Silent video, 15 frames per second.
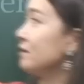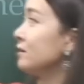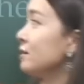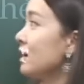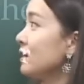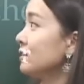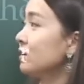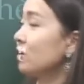
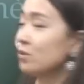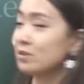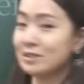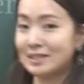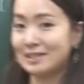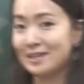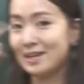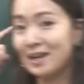이라는
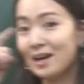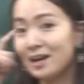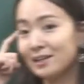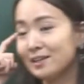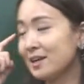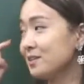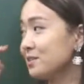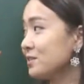것은 이제
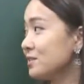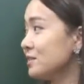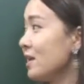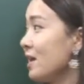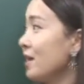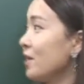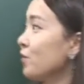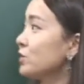생각하다는
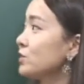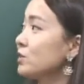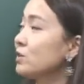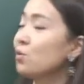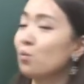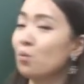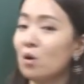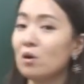뜻인데,
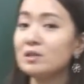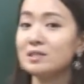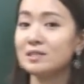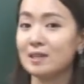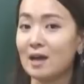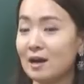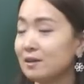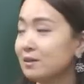여기서는 我
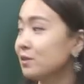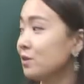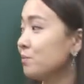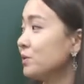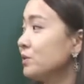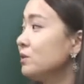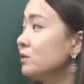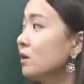想
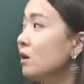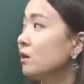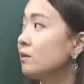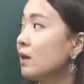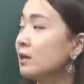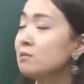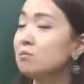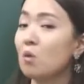그러면은
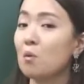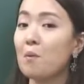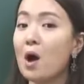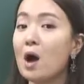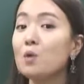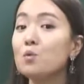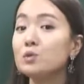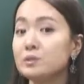나는 뭐뭐
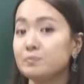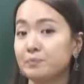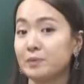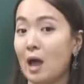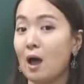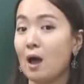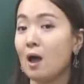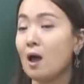하고
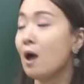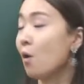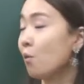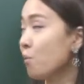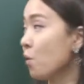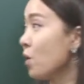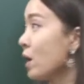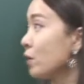싶다.
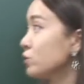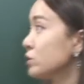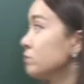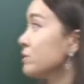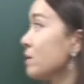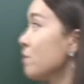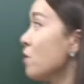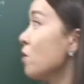뭘 하고
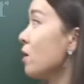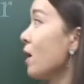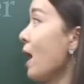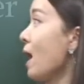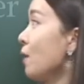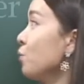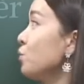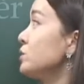싶냐면
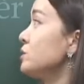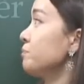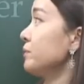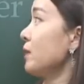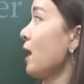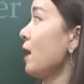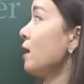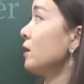가고
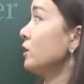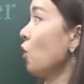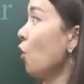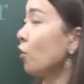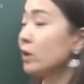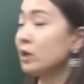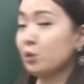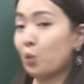싶다.
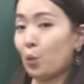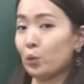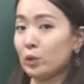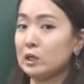여기로,